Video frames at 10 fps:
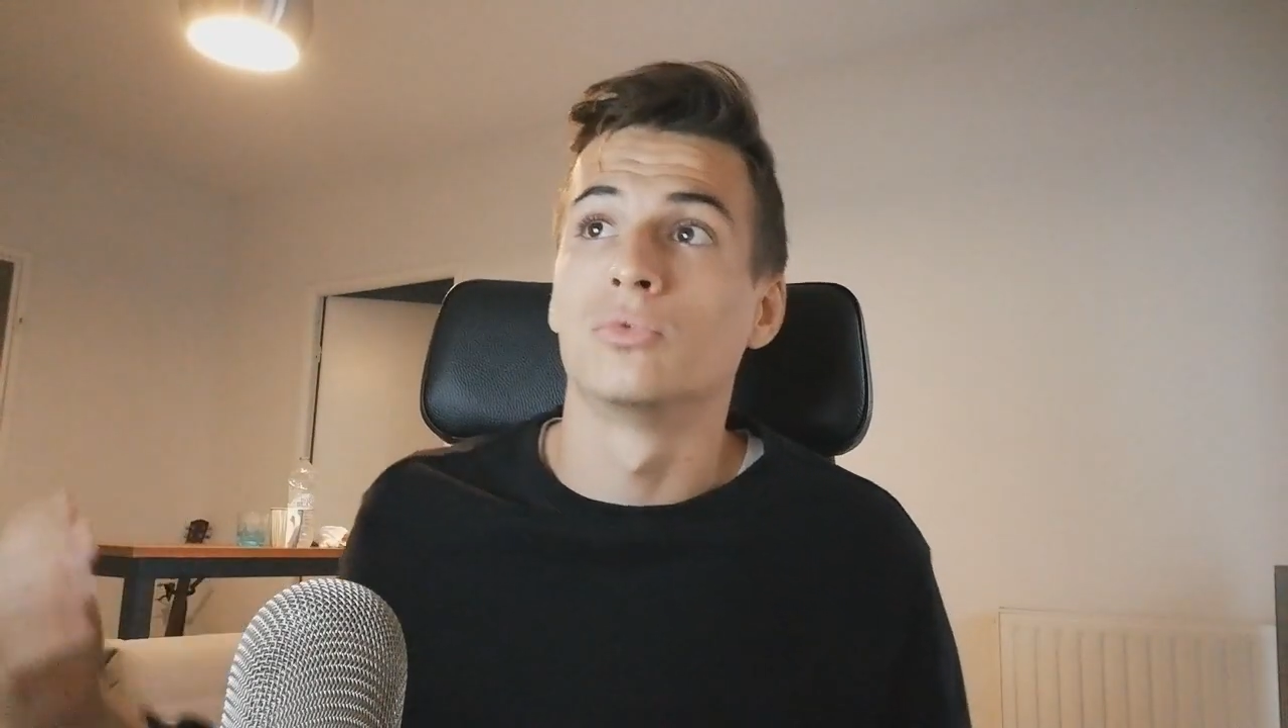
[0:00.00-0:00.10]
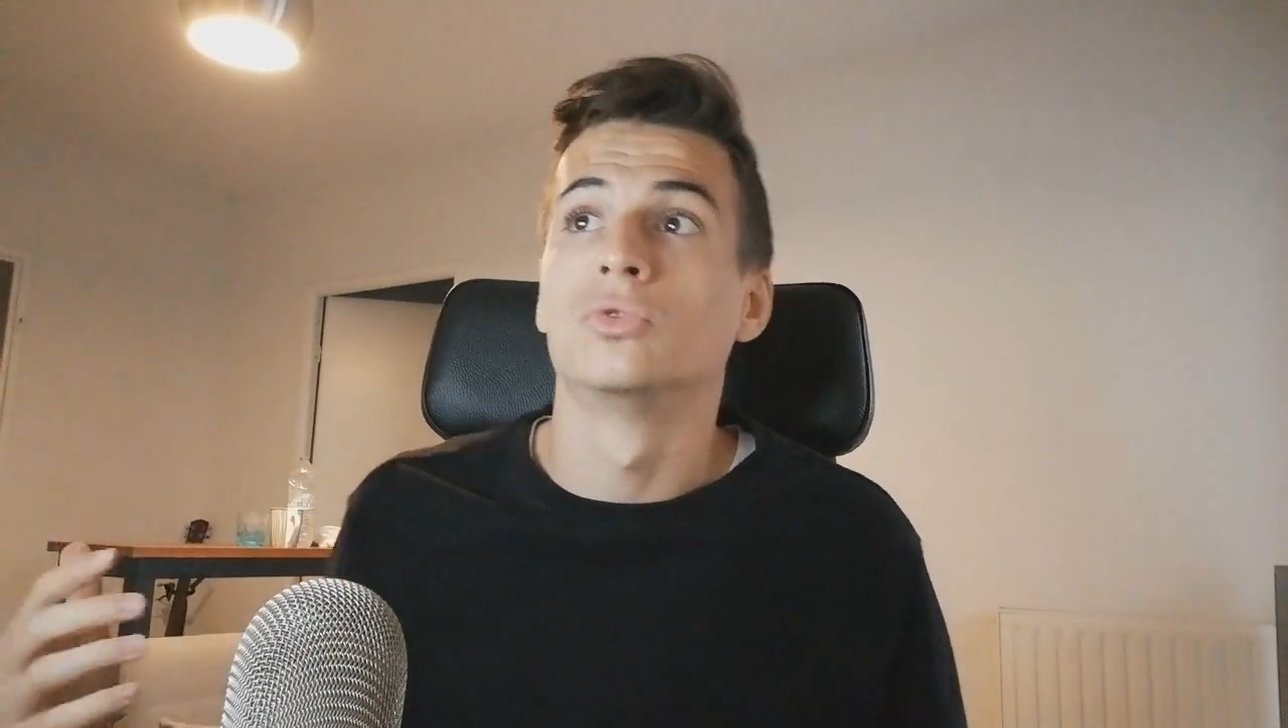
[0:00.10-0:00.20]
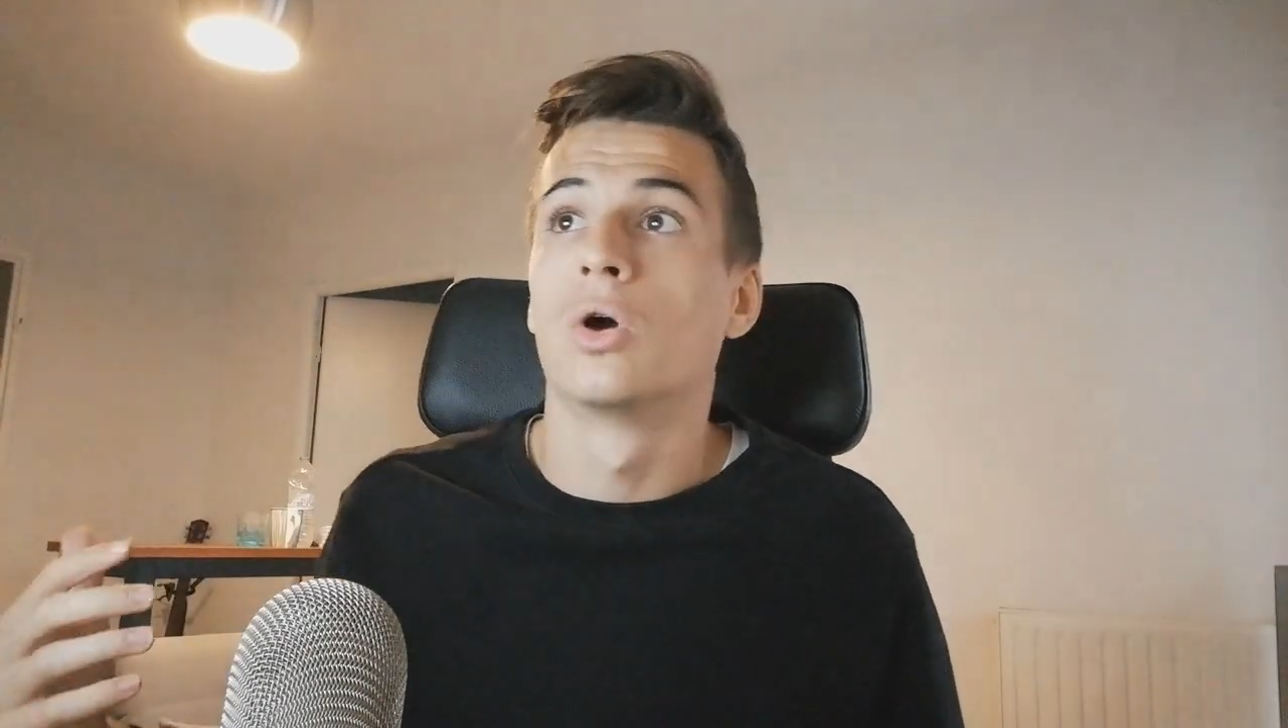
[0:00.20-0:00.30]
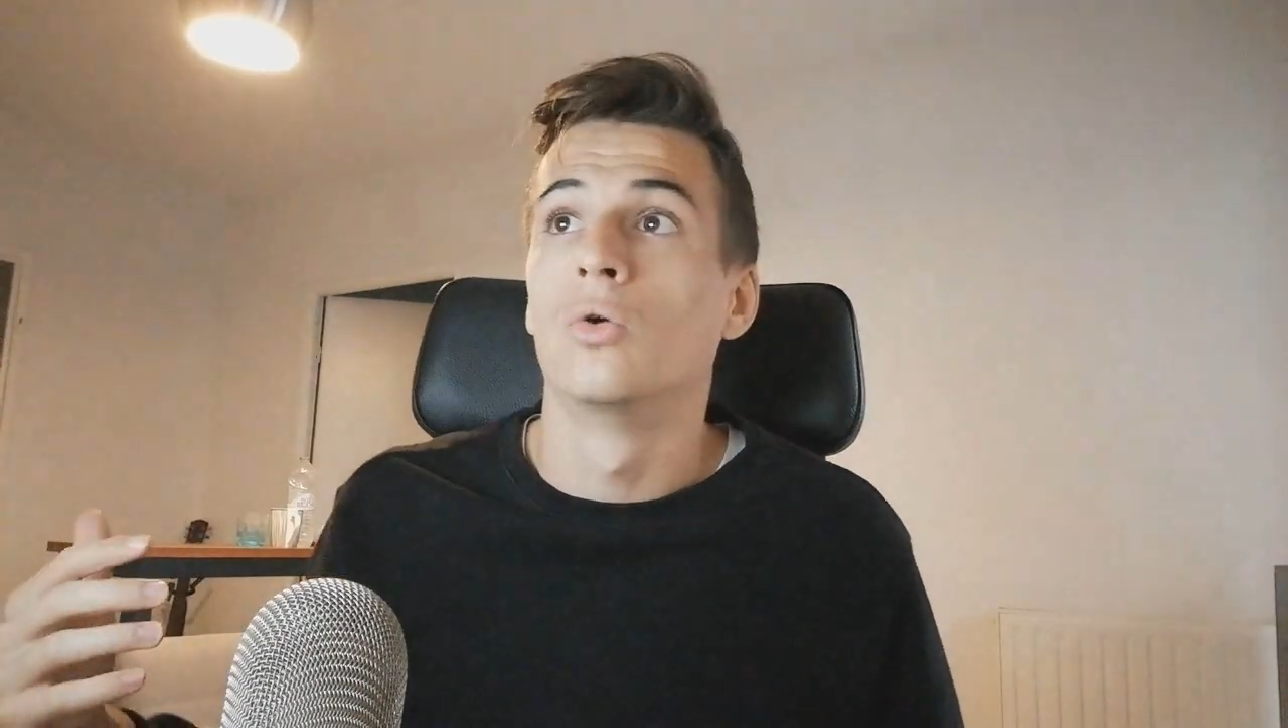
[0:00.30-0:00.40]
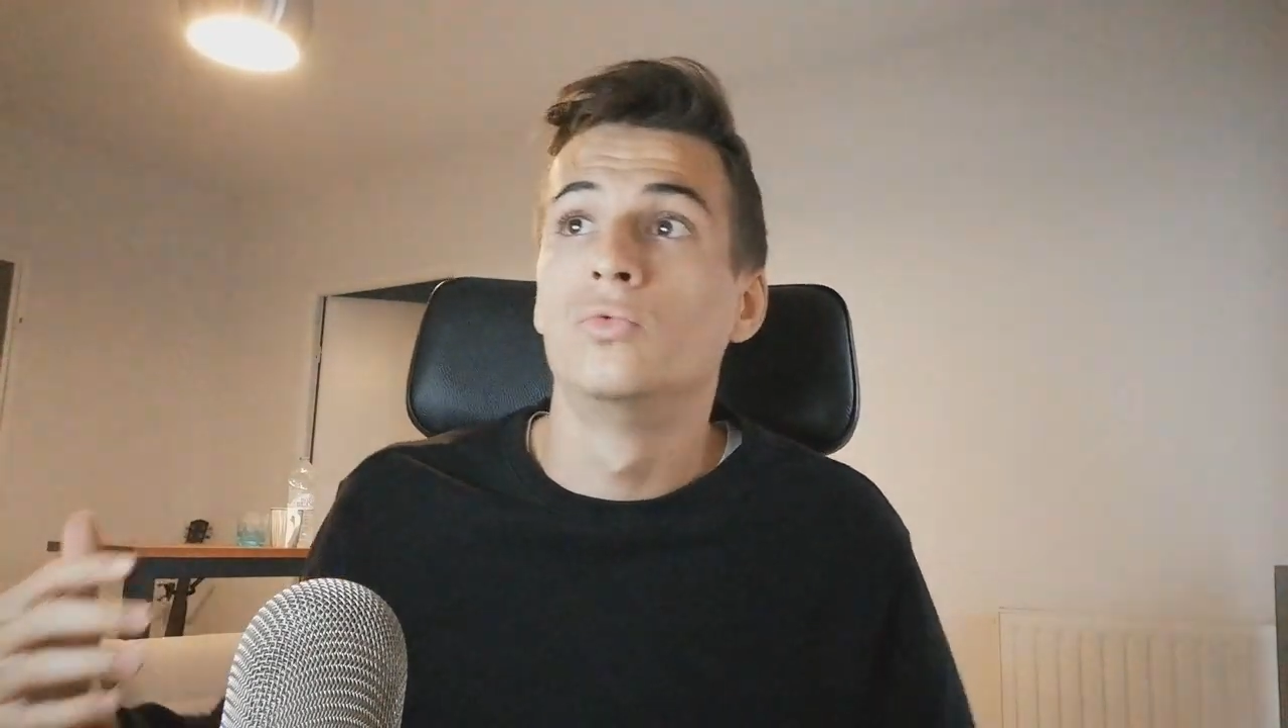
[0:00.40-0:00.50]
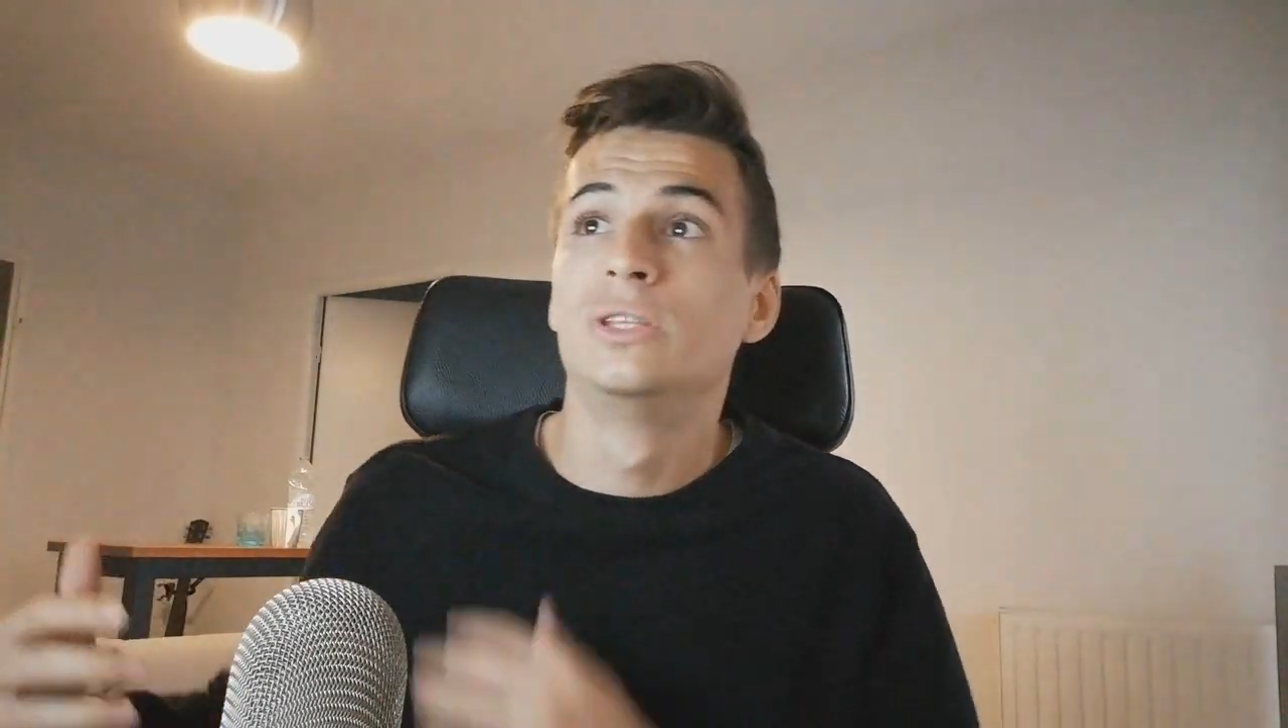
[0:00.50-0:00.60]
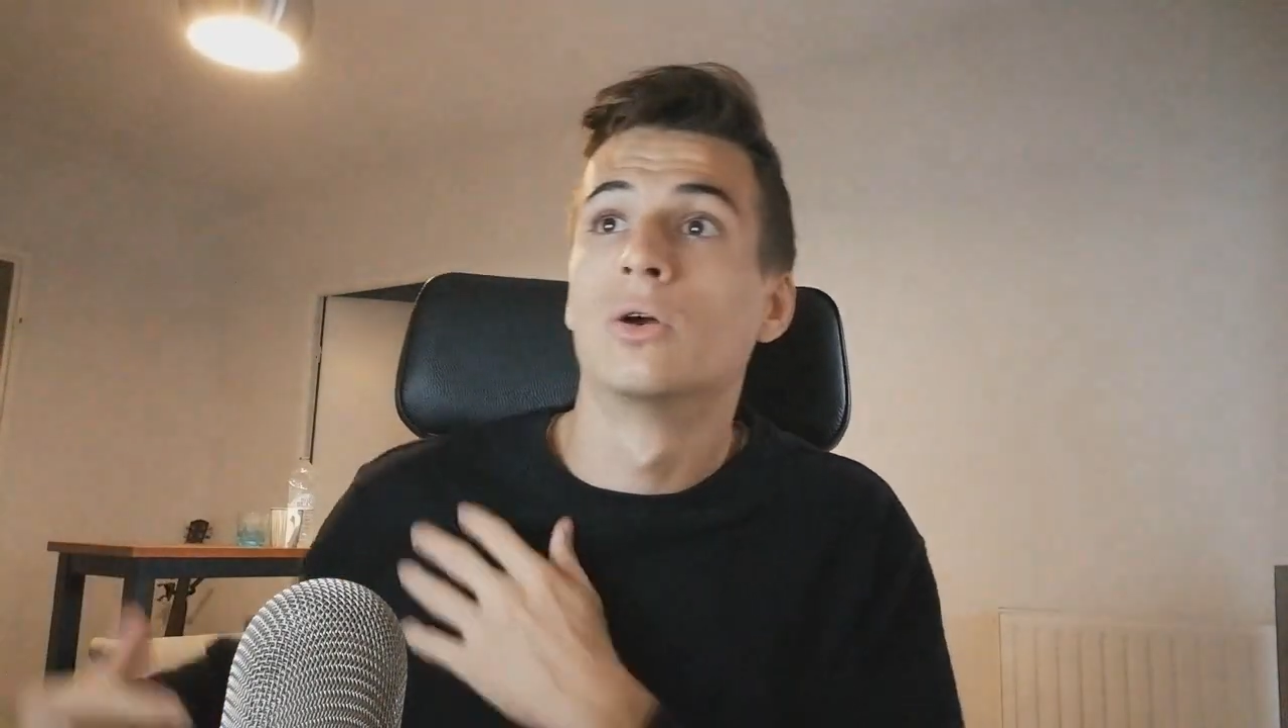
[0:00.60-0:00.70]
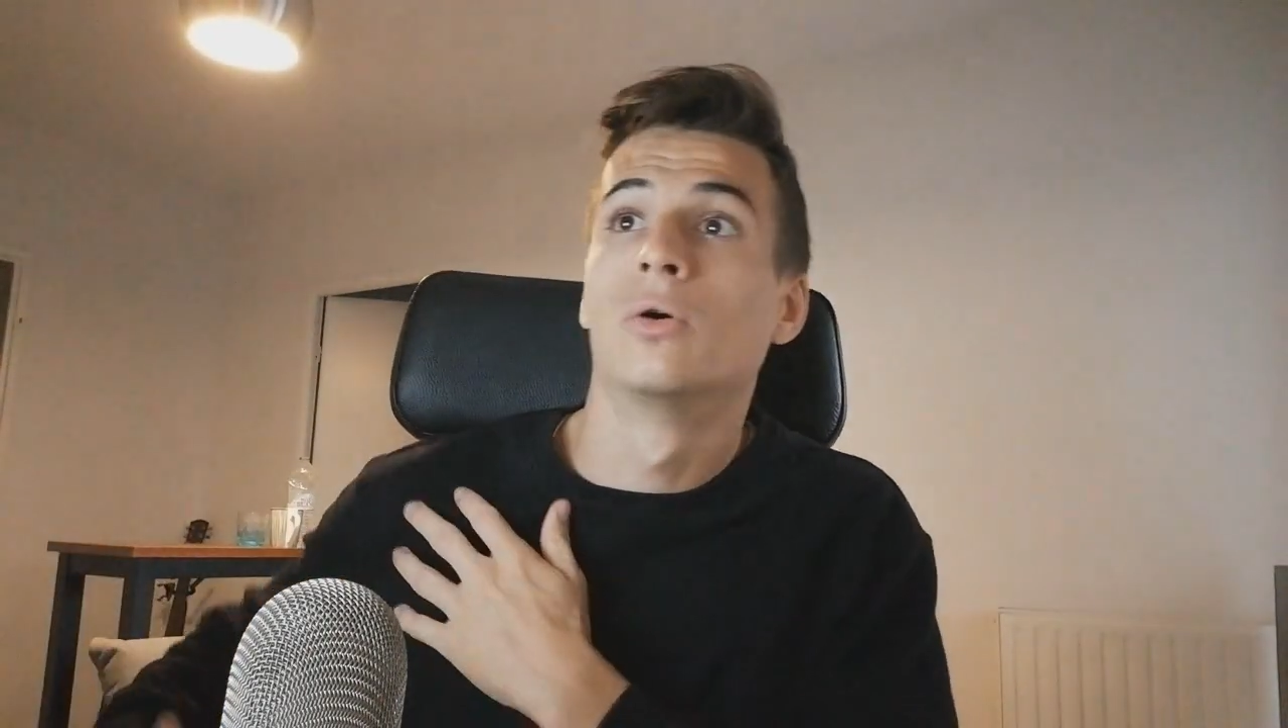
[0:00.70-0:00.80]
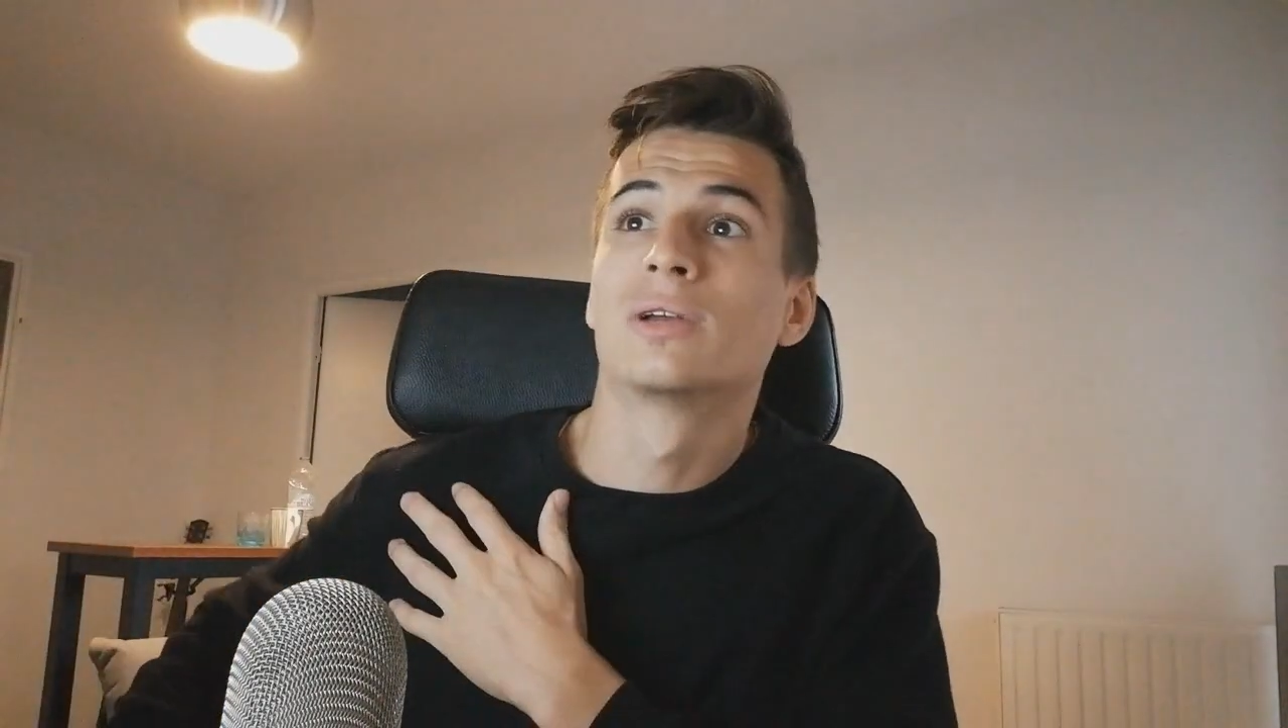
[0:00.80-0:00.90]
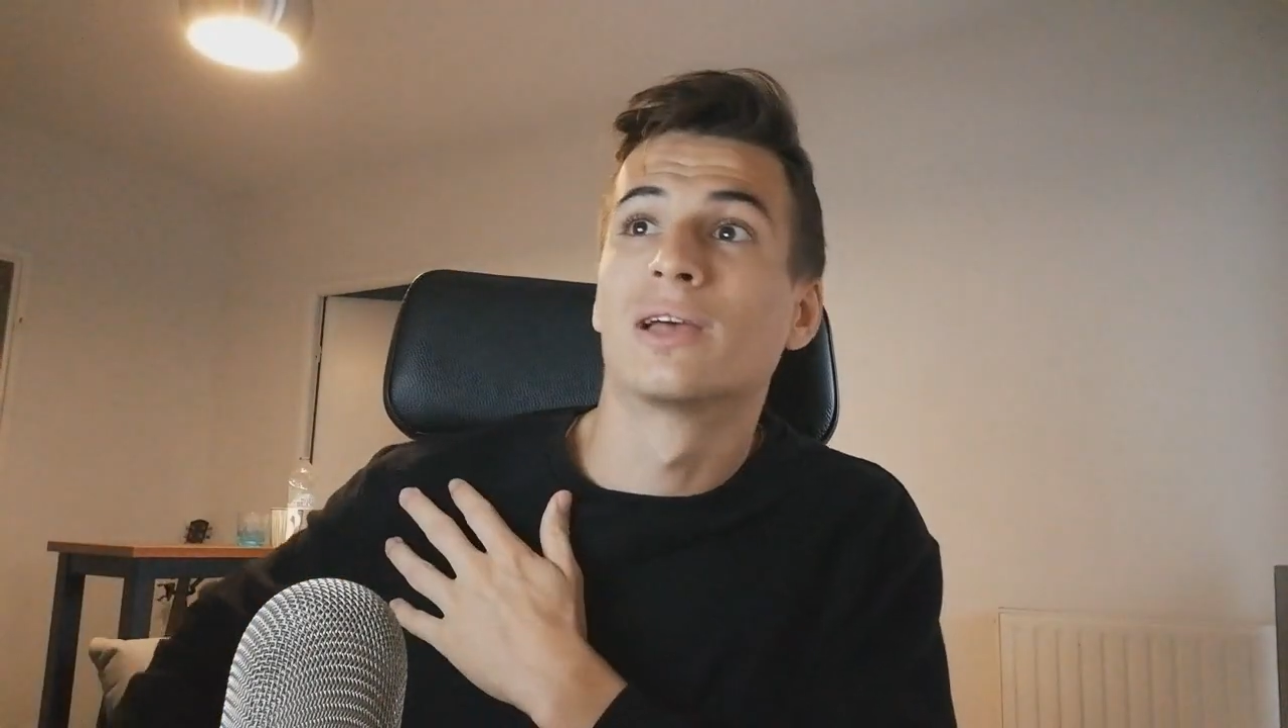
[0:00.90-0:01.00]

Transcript: donc dans 8 ans,